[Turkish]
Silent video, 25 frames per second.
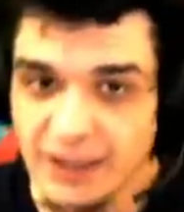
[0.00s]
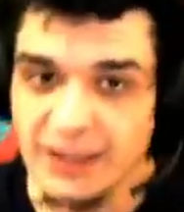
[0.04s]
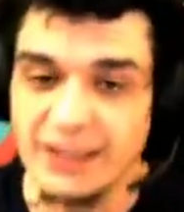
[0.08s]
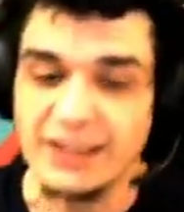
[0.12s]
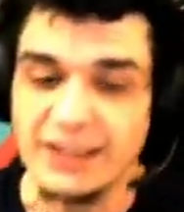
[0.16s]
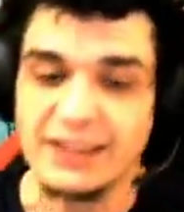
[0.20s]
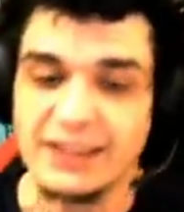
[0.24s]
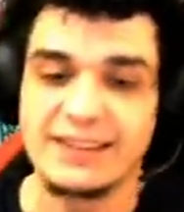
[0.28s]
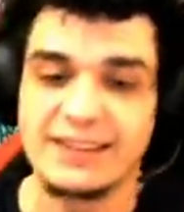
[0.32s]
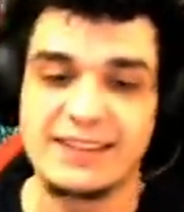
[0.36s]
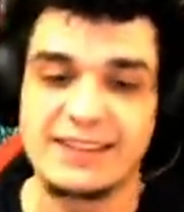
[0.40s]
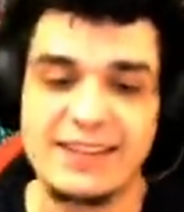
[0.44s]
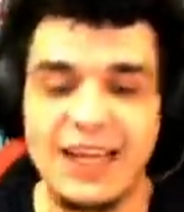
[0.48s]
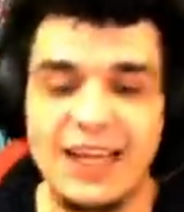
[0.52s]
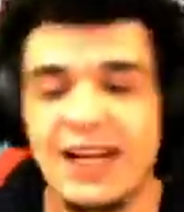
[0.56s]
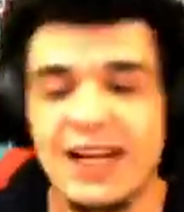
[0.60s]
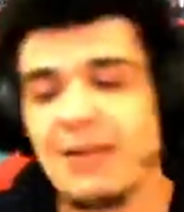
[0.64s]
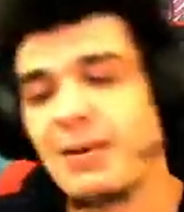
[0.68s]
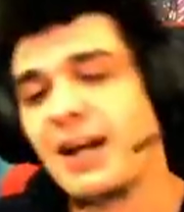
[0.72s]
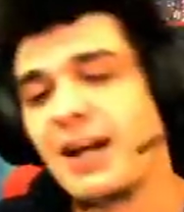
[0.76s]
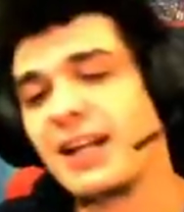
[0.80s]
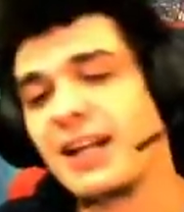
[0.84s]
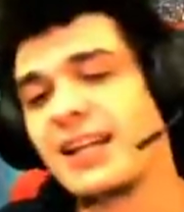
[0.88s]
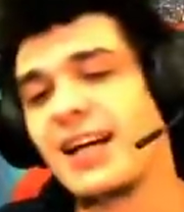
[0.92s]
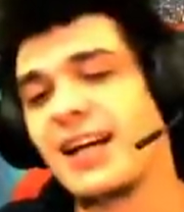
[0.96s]
Selam
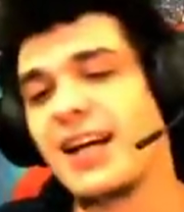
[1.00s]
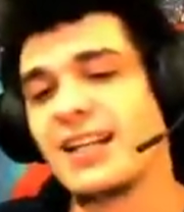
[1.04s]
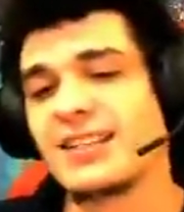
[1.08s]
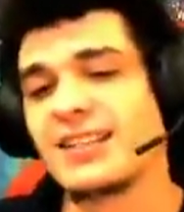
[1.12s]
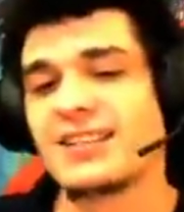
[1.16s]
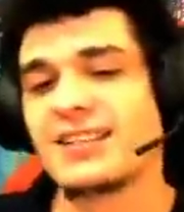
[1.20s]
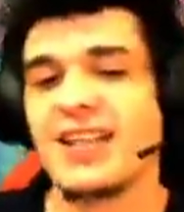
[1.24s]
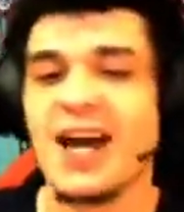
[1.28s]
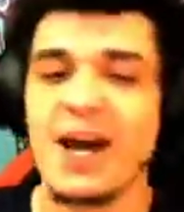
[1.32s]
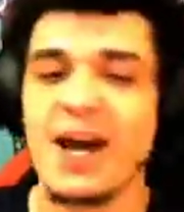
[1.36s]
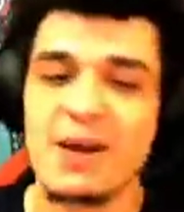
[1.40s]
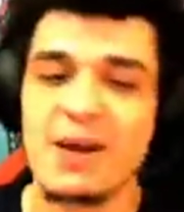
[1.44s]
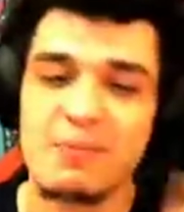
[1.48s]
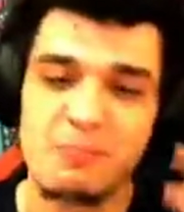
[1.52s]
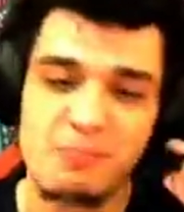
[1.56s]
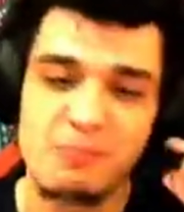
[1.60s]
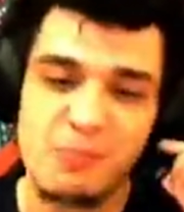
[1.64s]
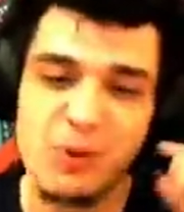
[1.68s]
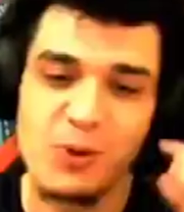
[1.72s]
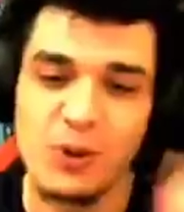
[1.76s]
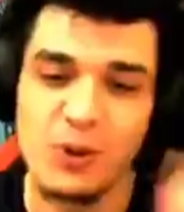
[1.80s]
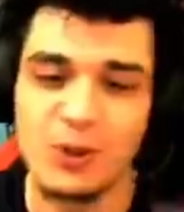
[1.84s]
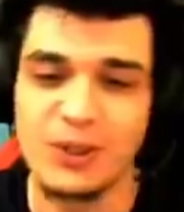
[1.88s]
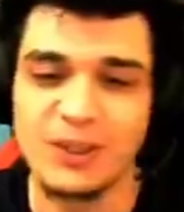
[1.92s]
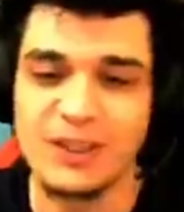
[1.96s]
arkadaşlar.
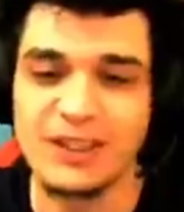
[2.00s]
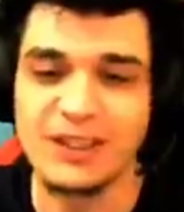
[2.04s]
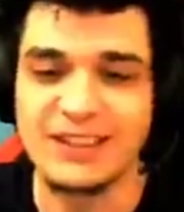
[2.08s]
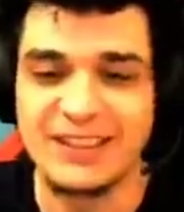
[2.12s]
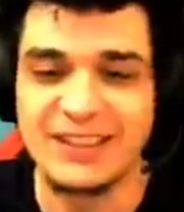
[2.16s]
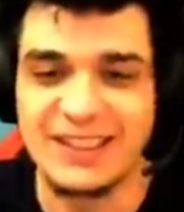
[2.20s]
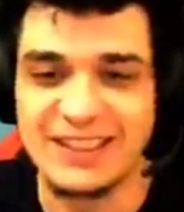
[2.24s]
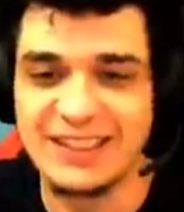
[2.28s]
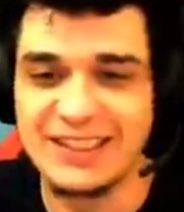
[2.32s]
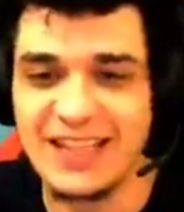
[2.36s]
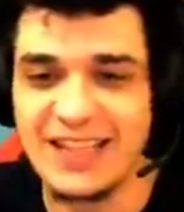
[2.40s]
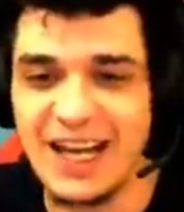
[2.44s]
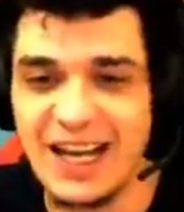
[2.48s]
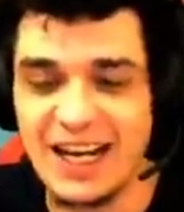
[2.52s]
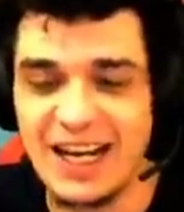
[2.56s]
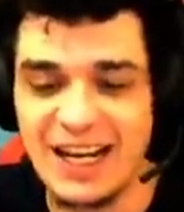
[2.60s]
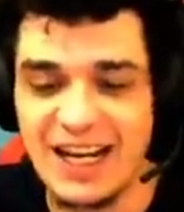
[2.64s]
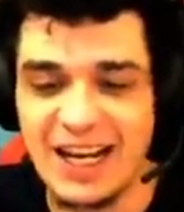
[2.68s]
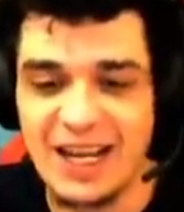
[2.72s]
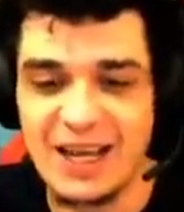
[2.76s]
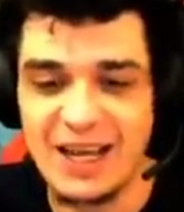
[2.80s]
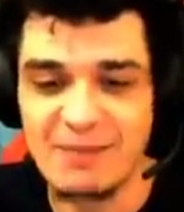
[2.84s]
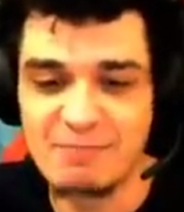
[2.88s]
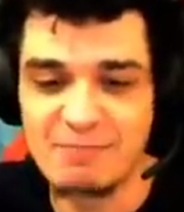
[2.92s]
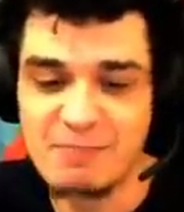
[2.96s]
Bugün
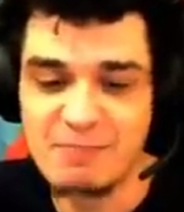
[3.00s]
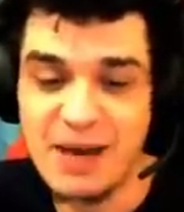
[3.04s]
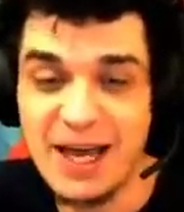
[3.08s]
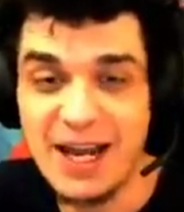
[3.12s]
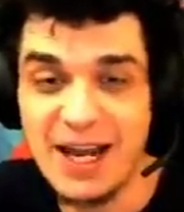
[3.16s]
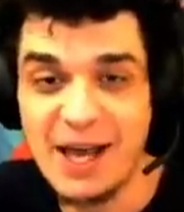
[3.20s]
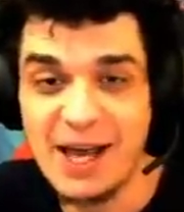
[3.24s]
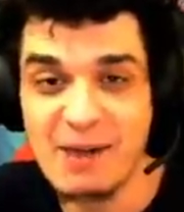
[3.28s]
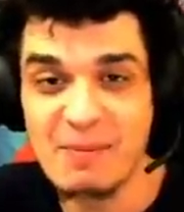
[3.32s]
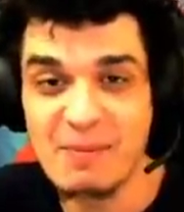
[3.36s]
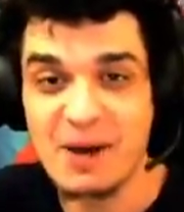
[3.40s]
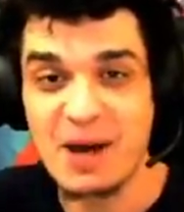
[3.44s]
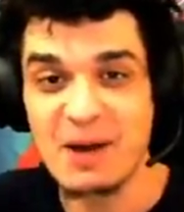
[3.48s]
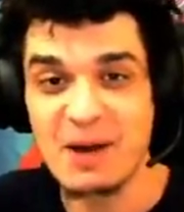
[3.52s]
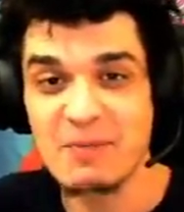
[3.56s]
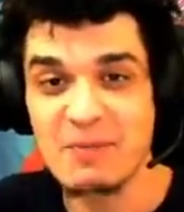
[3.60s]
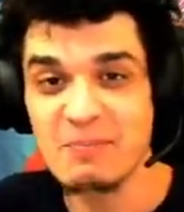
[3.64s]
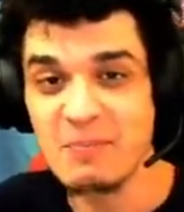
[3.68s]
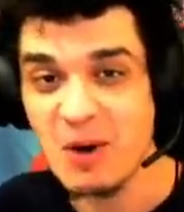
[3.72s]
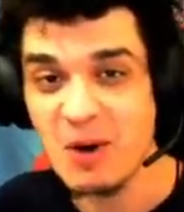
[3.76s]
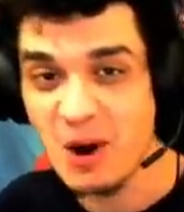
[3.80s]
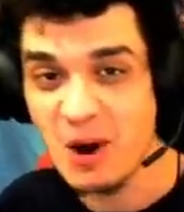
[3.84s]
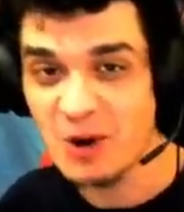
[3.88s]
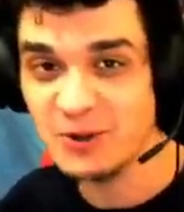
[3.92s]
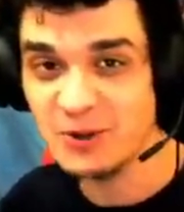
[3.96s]
sizlerle beraber
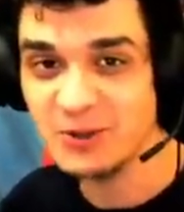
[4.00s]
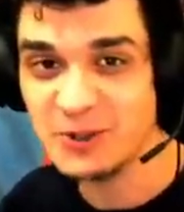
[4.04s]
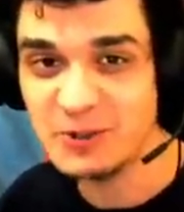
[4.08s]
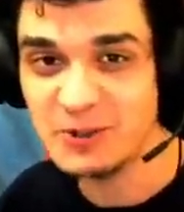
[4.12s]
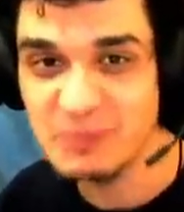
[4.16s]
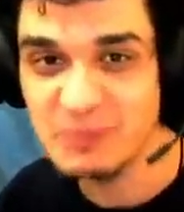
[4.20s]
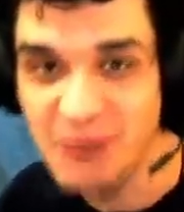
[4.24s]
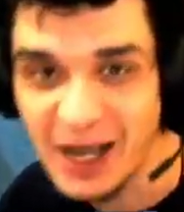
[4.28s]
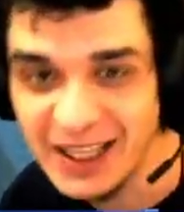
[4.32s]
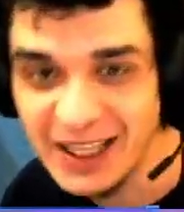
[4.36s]
Murder